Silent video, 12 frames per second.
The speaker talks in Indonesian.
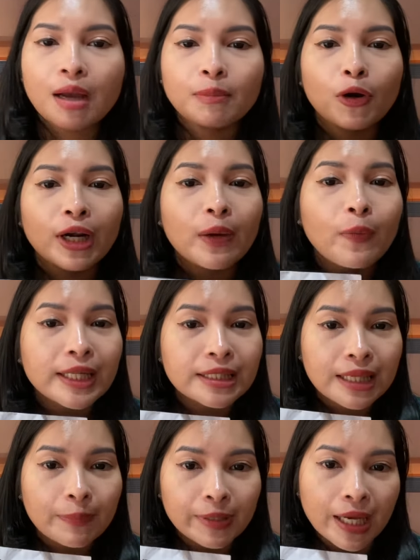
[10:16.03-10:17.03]
boleh
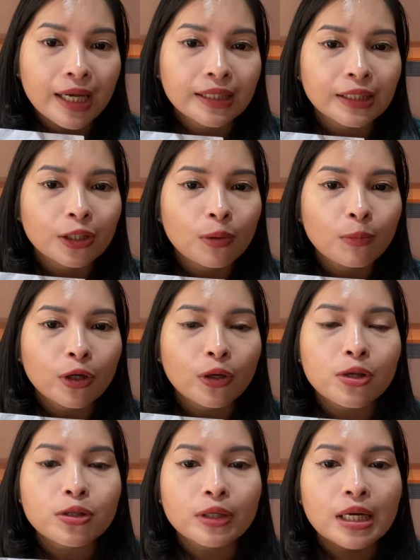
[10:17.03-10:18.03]
WhatsApp ya ke nomor
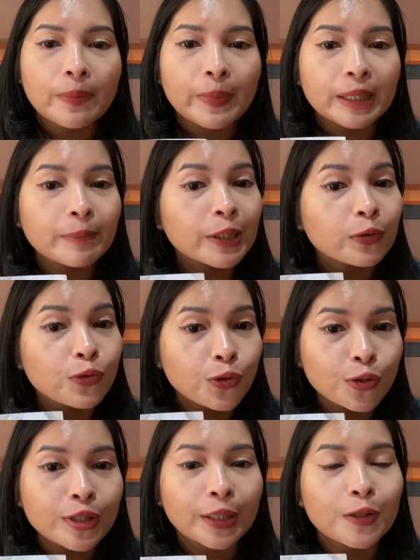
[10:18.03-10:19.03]

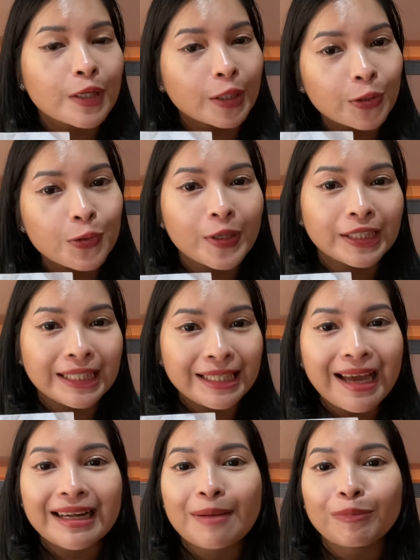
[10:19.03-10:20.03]
0857
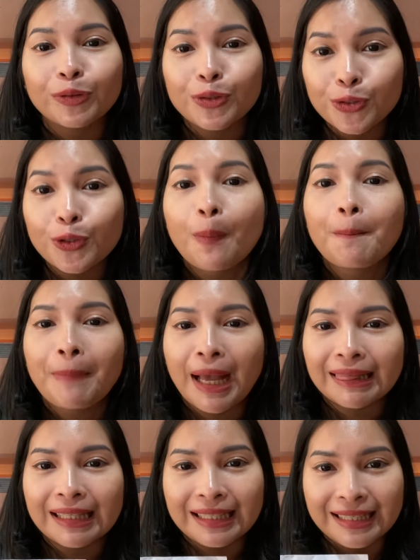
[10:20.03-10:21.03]
1123
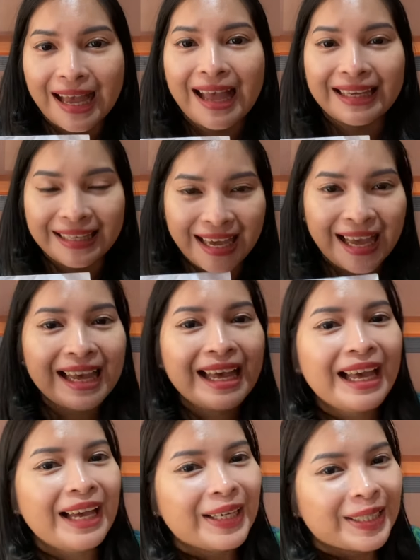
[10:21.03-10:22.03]
6743 ya
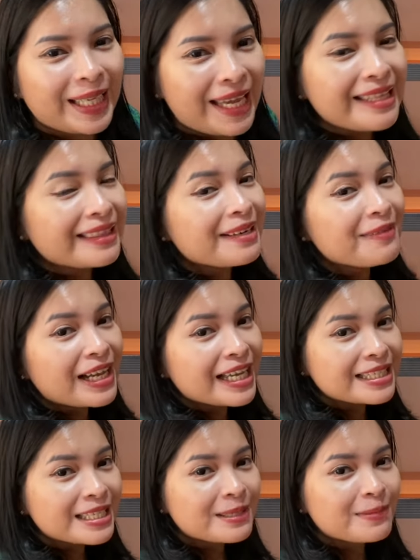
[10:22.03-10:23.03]
oke terima
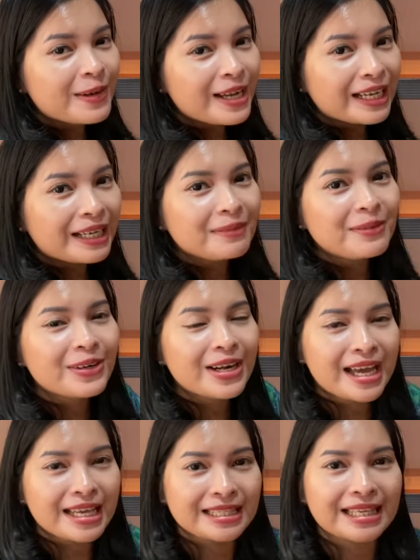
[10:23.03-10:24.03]
kasih semua kakak
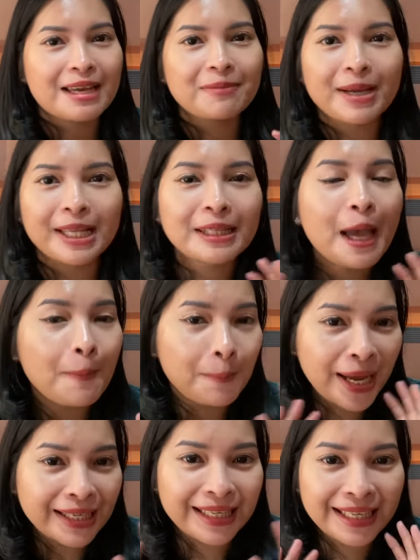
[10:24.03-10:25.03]
bunda selamat
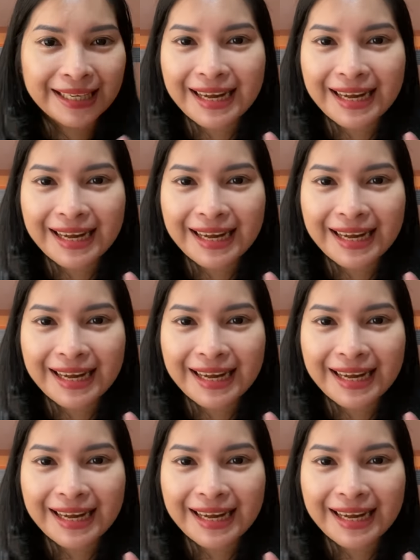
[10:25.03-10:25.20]
pagi.